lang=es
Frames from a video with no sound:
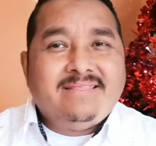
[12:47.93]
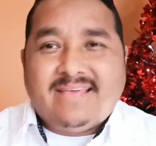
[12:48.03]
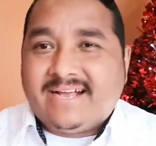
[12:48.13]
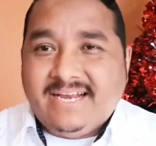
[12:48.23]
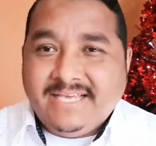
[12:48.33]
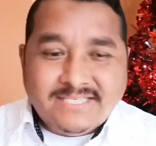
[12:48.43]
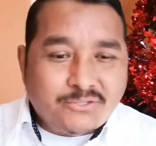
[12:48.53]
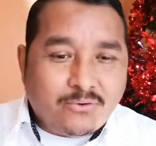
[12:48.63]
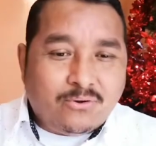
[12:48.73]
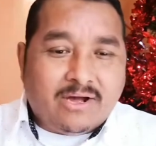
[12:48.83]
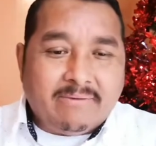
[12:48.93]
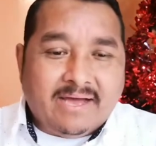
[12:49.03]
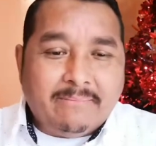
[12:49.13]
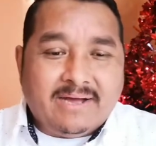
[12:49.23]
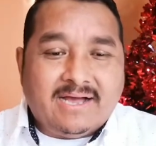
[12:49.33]
de Cristo,
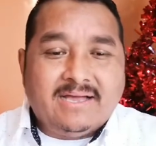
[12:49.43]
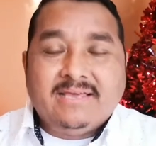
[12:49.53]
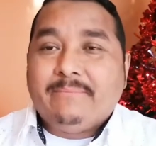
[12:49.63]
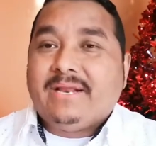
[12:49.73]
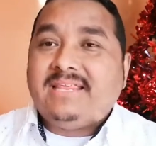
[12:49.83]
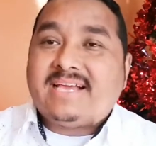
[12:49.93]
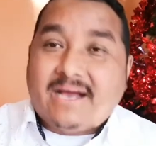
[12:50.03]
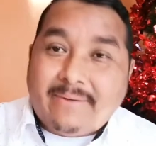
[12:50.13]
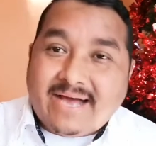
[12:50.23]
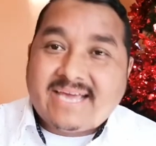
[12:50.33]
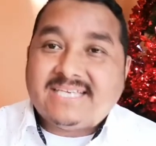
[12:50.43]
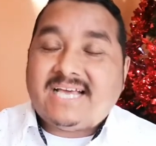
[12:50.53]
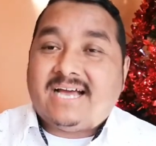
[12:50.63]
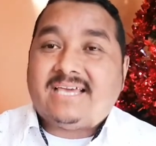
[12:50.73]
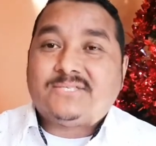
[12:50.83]
hablaba, predicaba
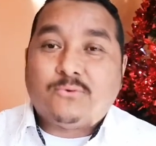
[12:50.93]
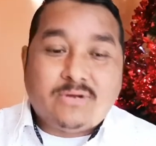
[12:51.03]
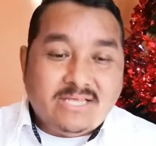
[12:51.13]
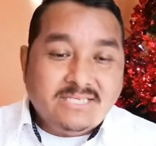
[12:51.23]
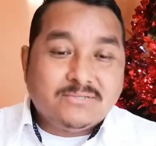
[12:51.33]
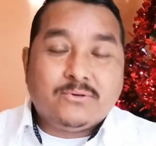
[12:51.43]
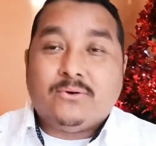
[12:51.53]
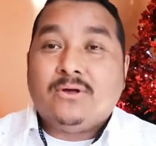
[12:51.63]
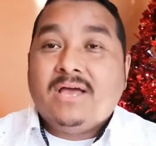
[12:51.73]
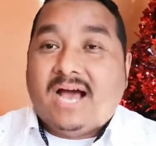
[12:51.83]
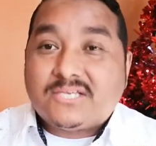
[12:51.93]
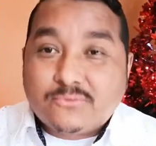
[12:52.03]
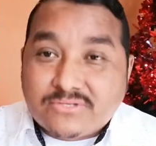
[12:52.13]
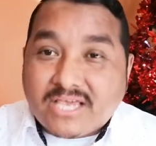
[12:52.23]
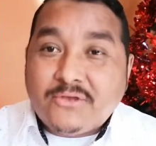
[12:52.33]
a, Jesucristo, a
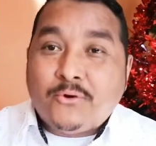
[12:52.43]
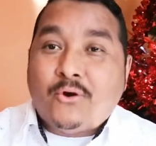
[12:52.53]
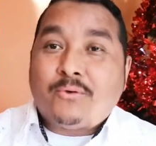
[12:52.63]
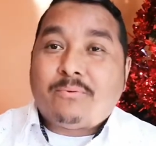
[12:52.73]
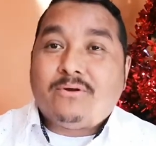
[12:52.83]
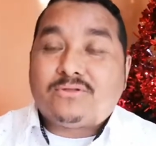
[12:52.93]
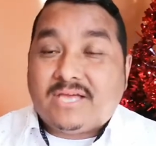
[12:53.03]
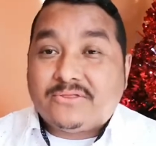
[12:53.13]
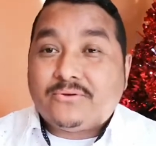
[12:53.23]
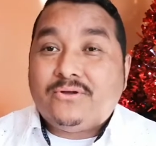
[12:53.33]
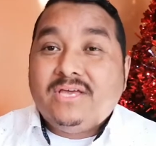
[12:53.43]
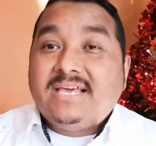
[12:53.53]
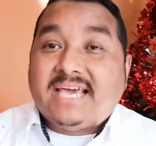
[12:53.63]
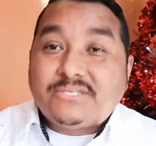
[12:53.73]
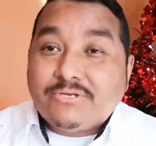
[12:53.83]
su Señor, por lo tanto
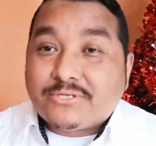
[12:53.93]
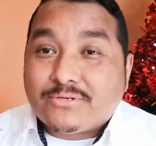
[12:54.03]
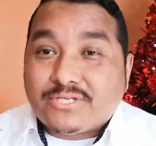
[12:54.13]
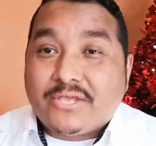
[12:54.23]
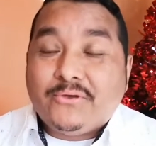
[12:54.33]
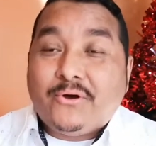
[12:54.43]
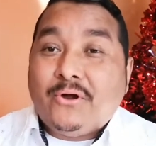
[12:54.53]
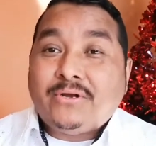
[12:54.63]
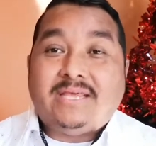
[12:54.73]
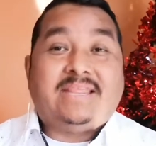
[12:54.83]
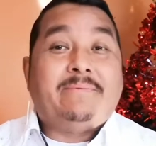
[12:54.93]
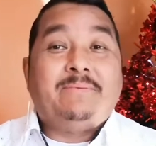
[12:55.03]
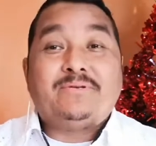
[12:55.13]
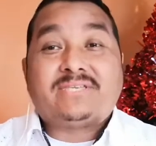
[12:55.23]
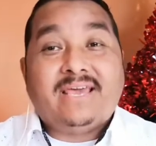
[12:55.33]
es nuestro Señor y
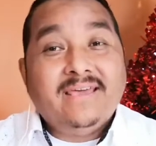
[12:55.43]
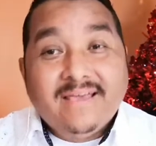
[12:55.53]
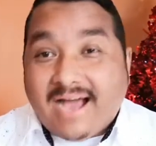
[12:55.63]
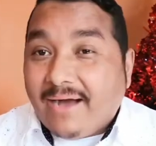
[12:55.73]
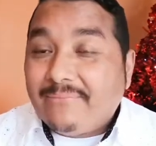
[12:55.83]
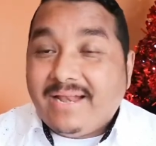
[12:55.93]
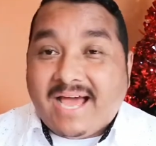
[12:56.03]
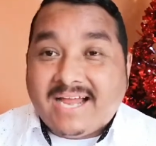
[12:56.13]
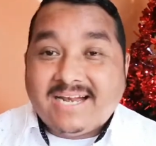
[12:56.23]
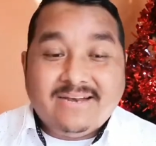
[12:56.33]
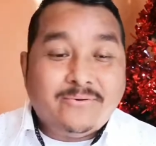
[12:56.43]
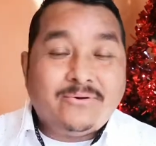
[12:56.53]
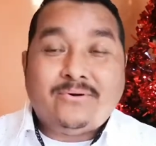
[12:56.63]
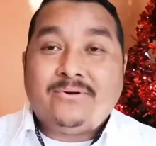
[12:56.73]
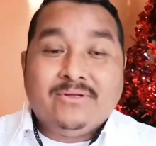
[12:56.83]
debemos que
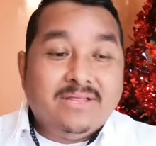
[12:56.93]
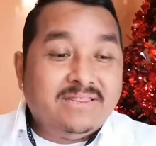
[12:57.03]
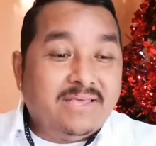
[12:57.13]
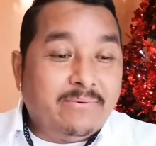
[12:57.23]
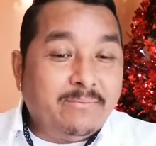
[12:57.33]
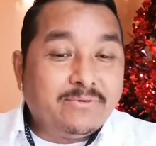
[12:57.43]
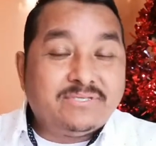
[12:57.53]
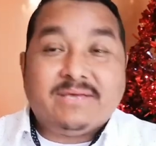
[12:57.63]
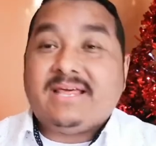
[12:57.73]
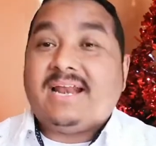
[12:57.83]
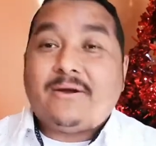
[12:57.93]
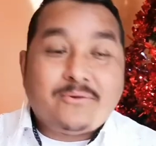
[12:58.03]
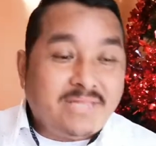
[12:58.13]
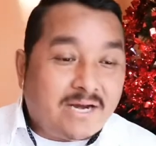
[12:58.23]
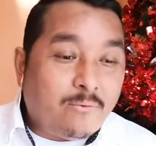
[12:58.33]
hablarlo, debemos de
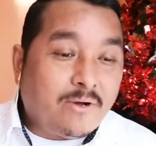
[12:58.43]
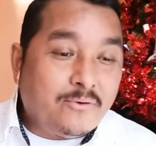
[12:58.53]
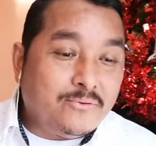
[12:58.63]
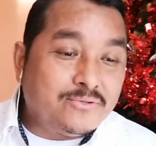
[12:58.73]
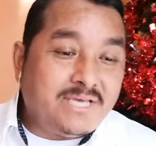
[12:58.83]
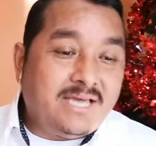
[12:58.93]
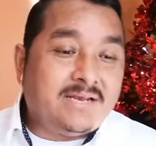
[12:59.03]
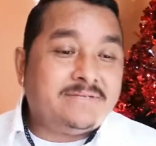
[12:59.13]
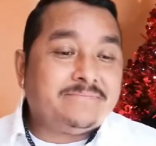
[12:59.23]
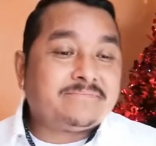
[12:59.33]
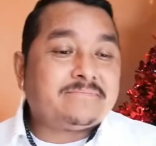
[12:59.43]
darlo a conocer.